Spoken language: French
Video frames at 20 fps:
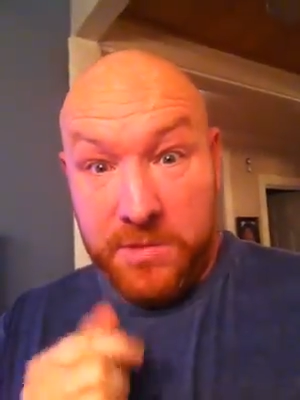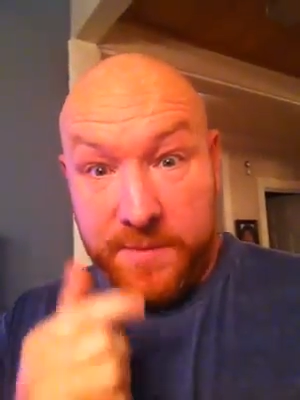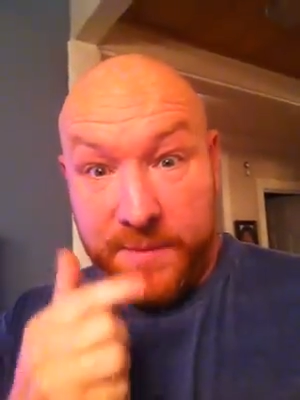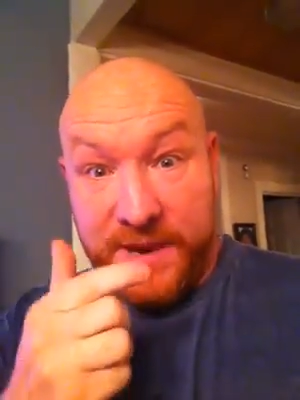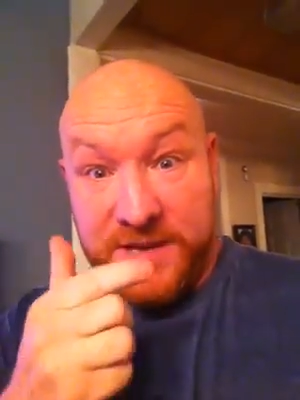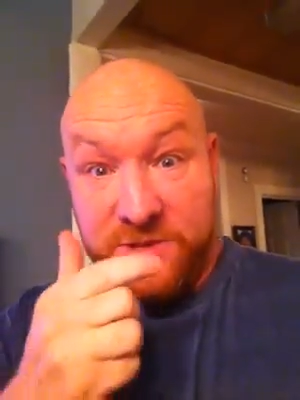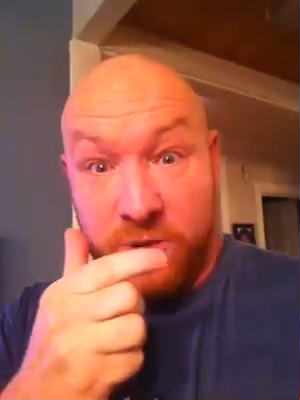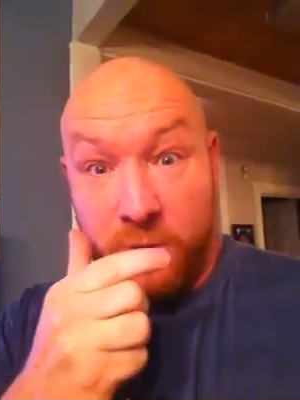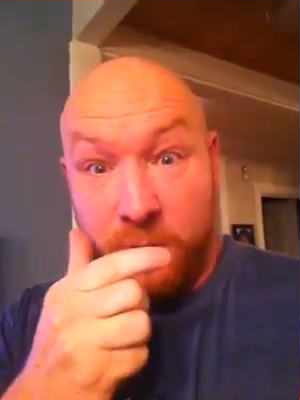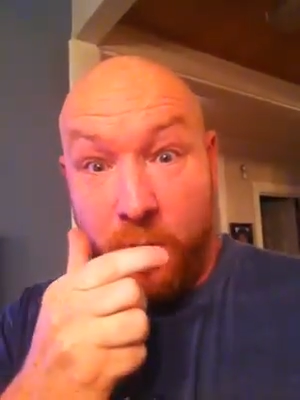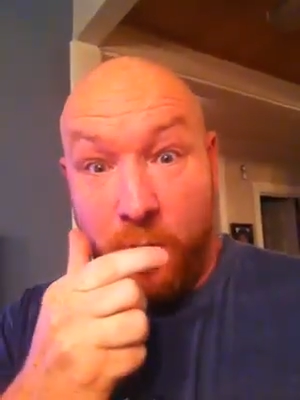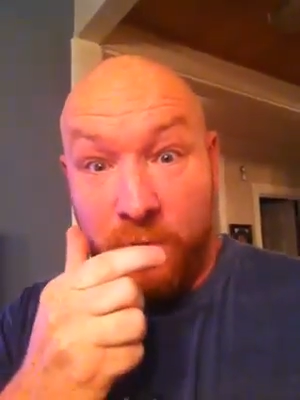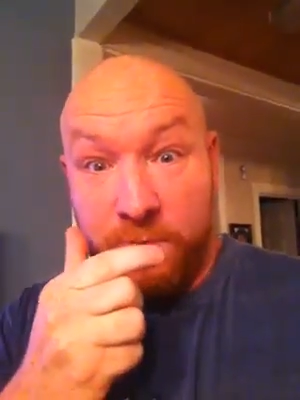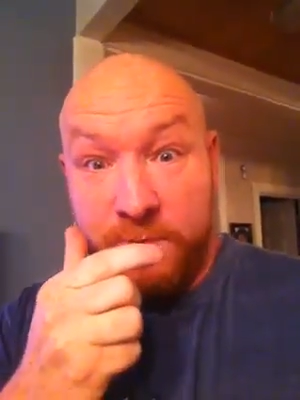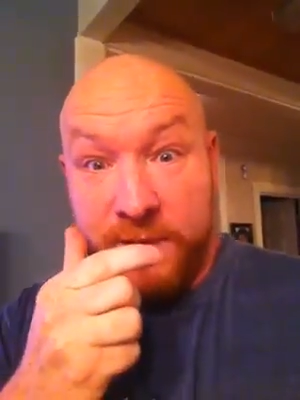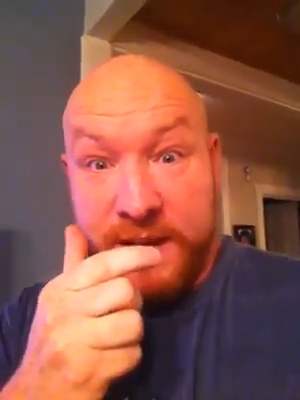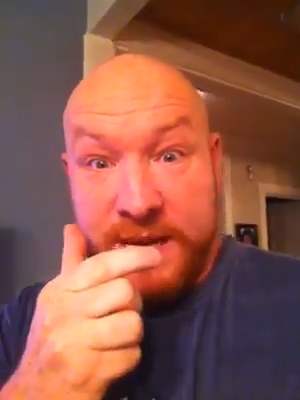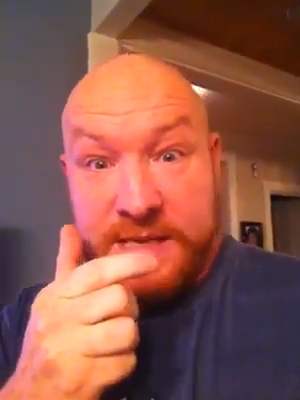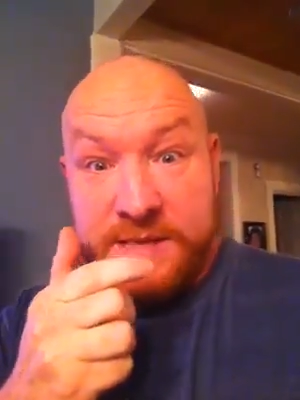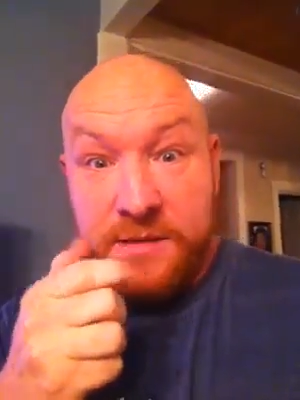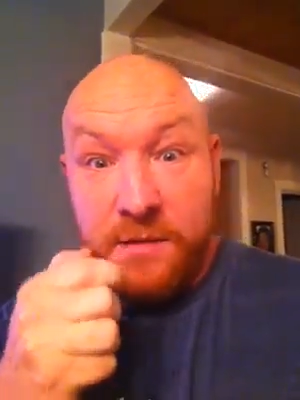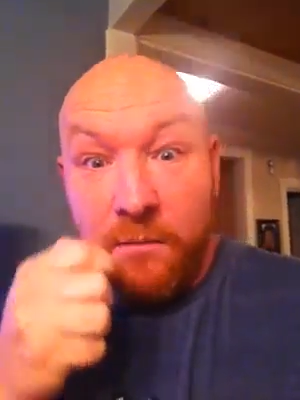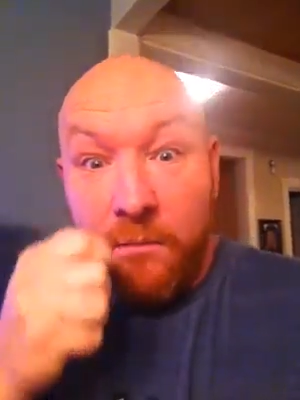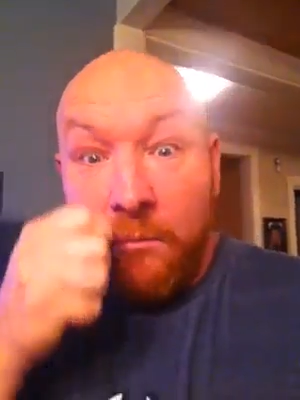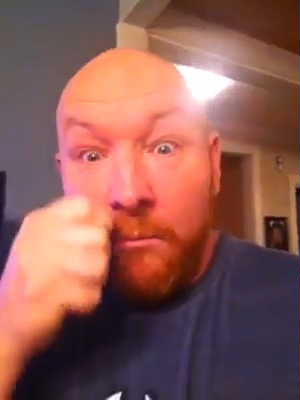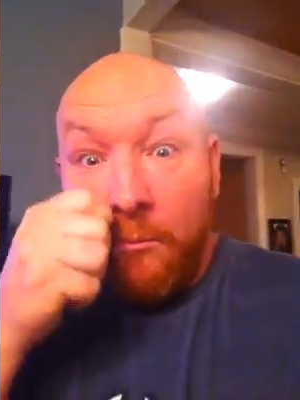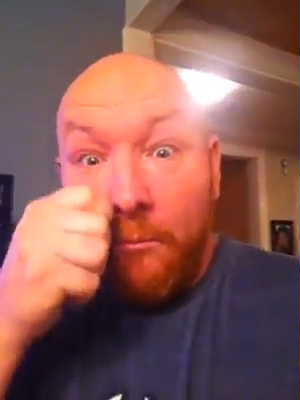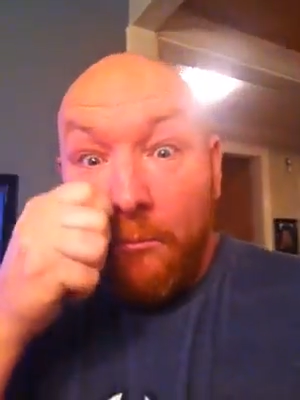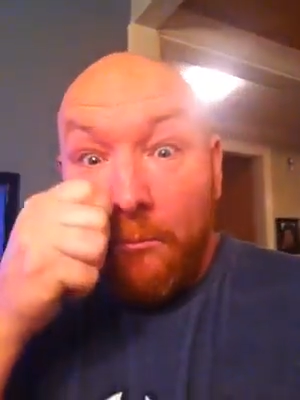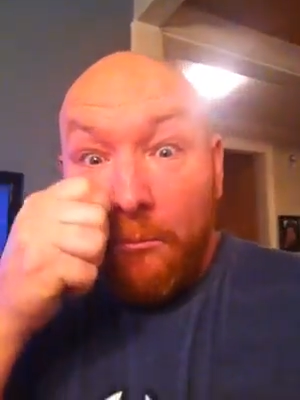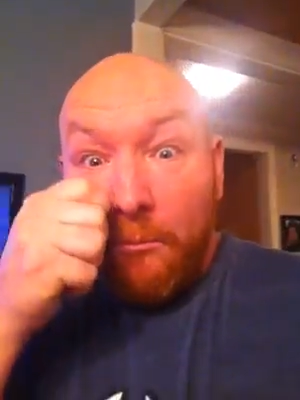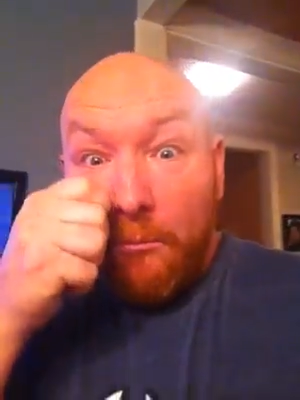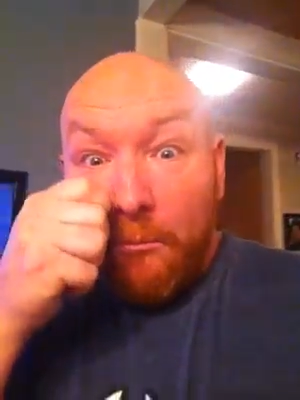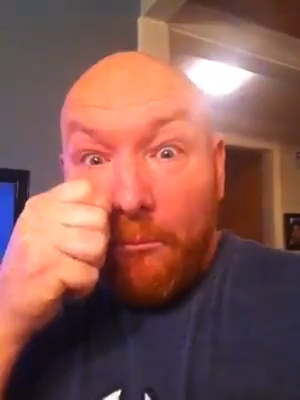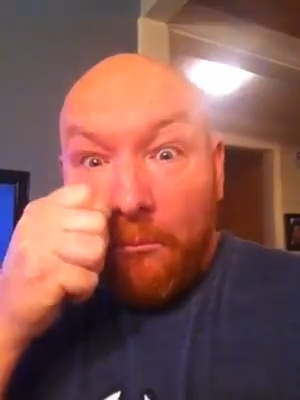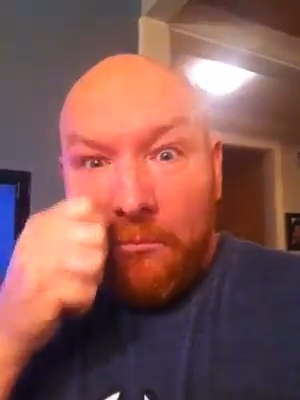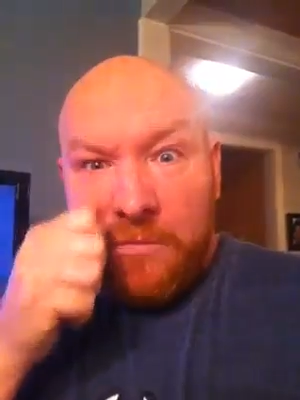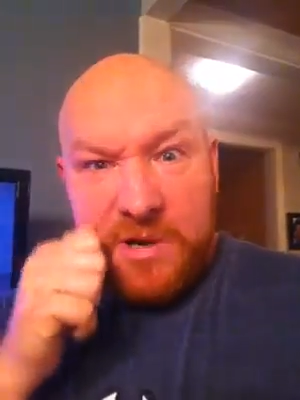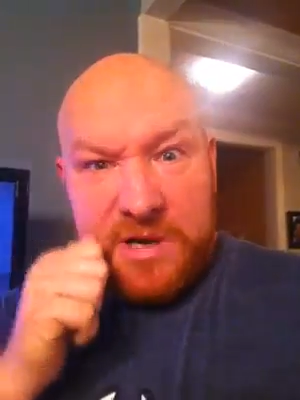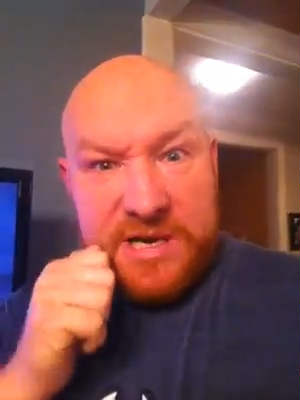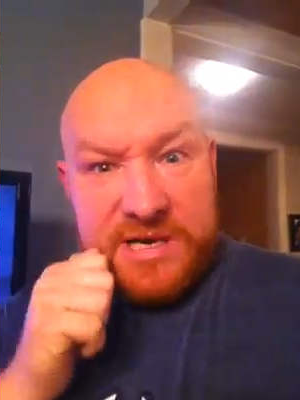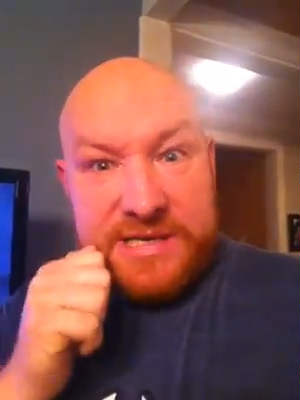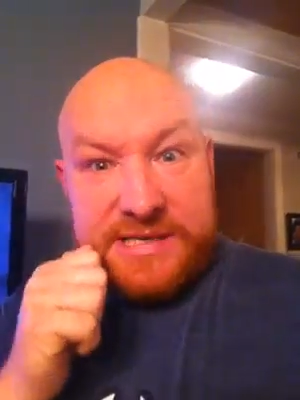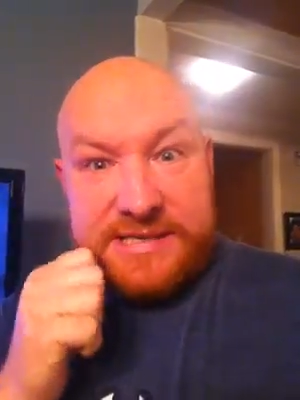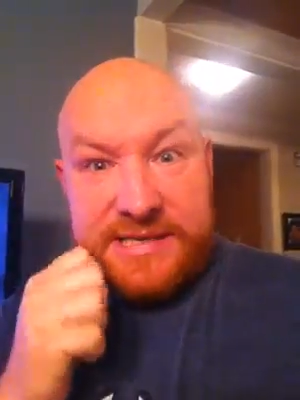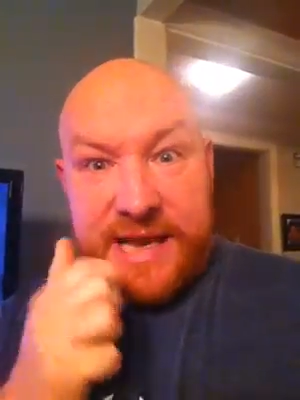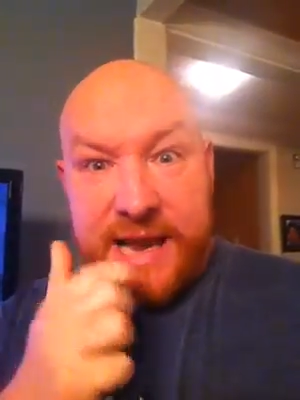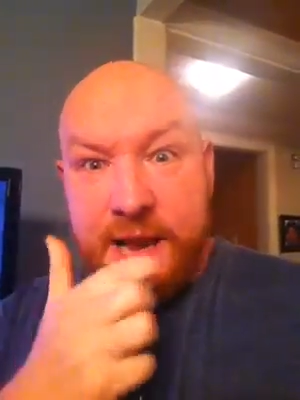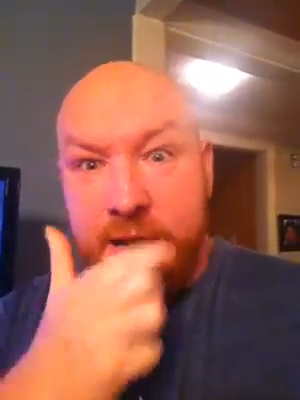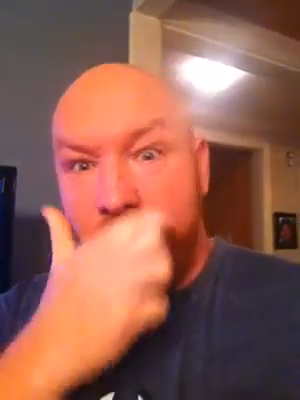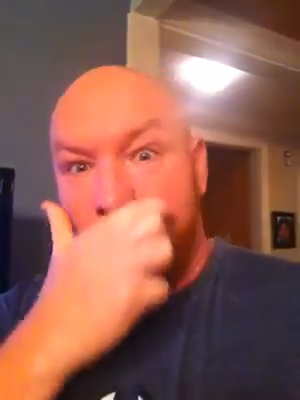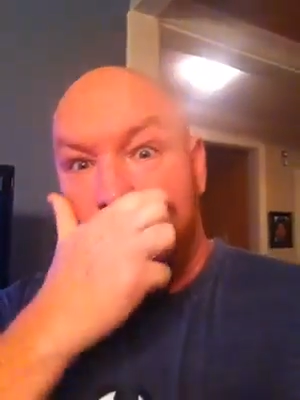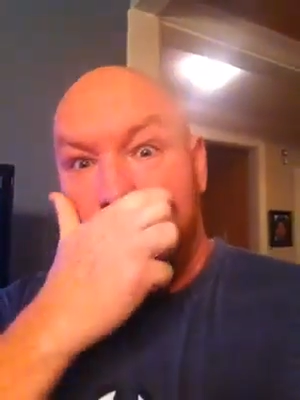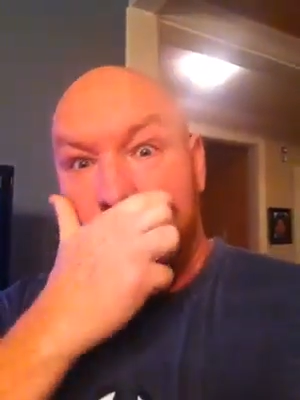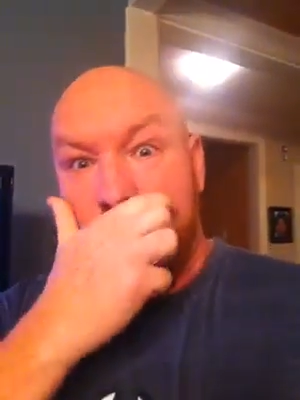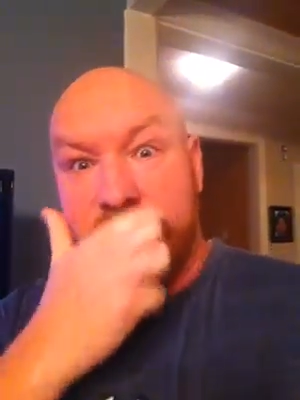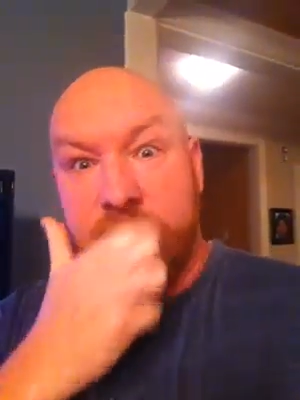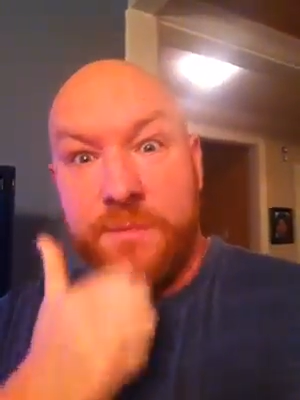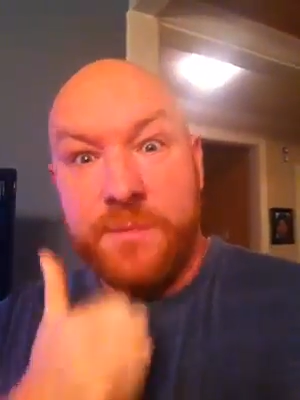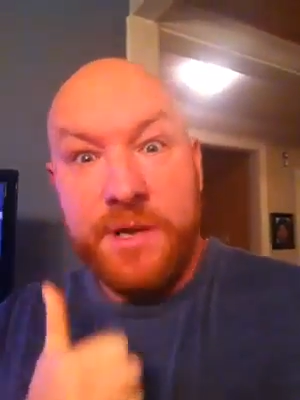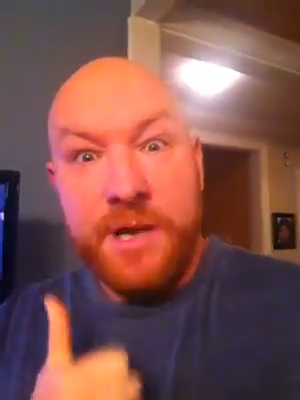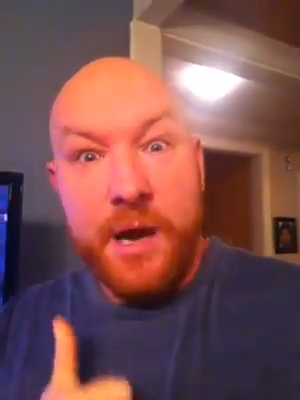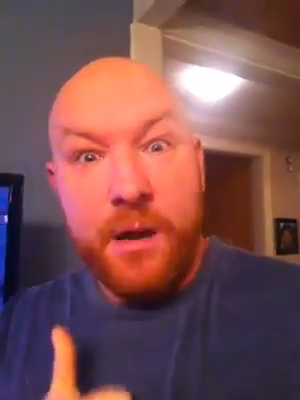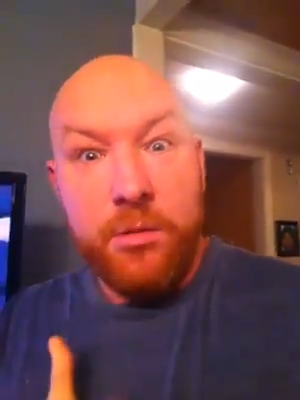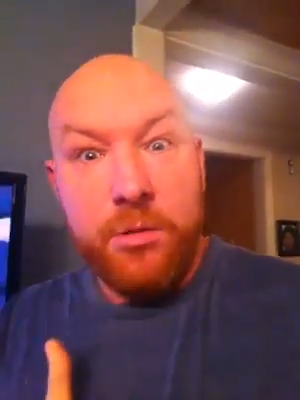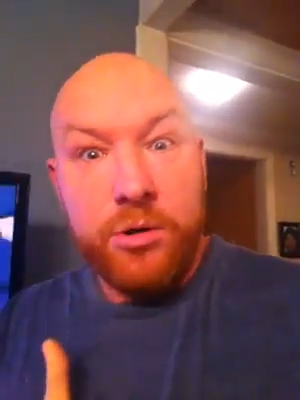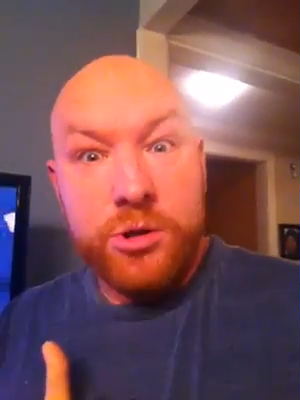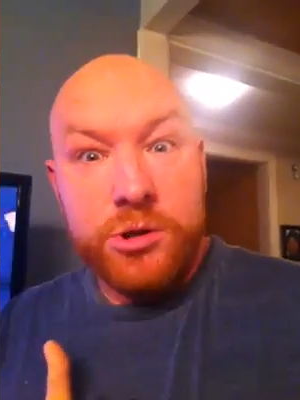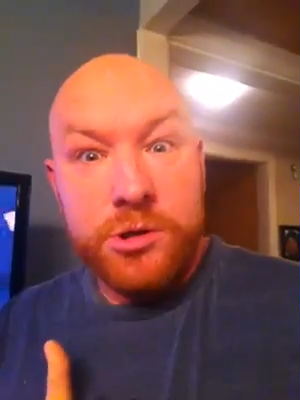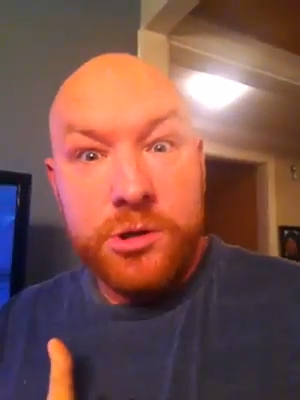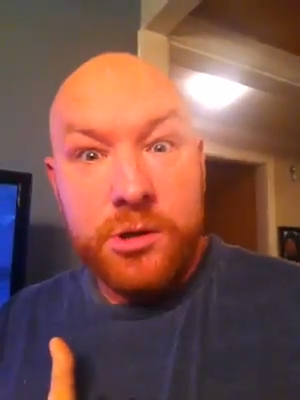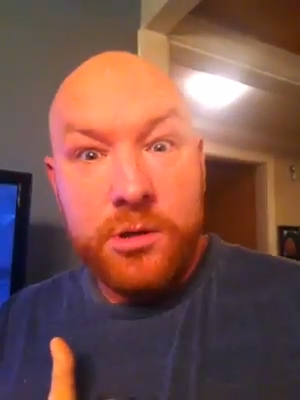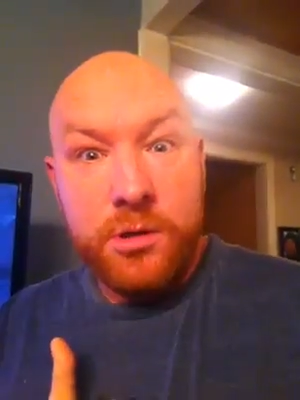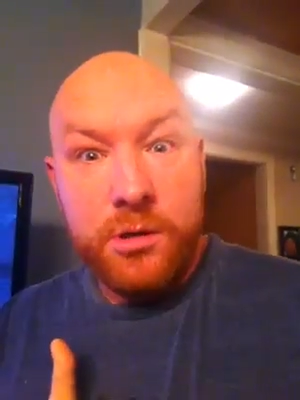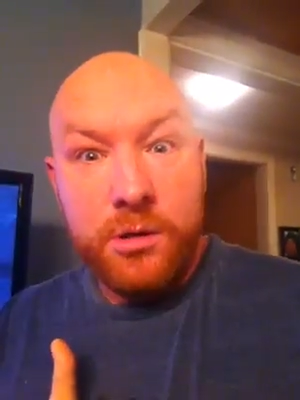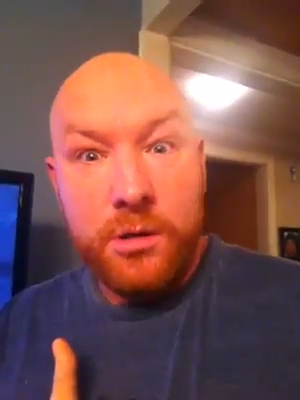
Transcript: Il prend son mont-pise, il sent, puis il se met dans la bouche.